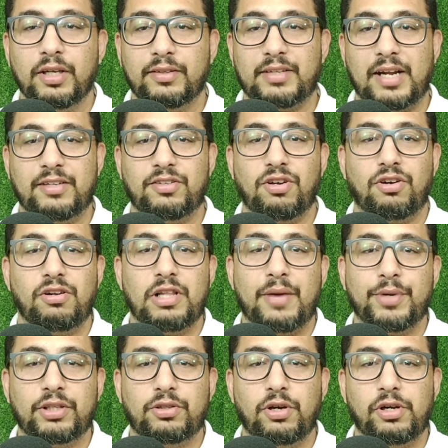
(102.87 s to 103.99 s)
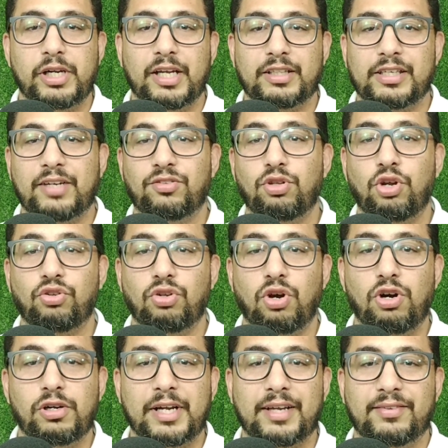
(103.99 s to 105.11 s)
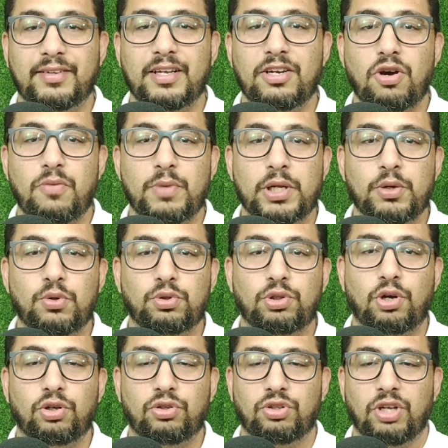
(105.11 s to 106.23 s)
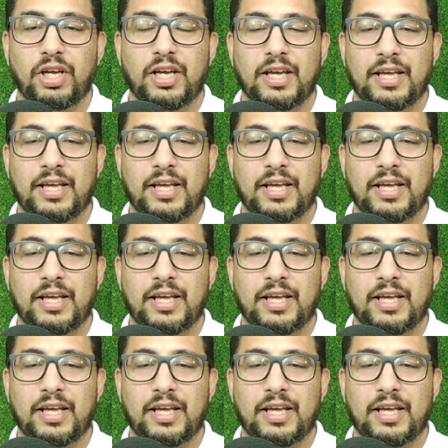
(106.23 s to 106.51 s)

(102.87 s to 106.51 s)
se alzó con la victoria tras dos horas 5 minutos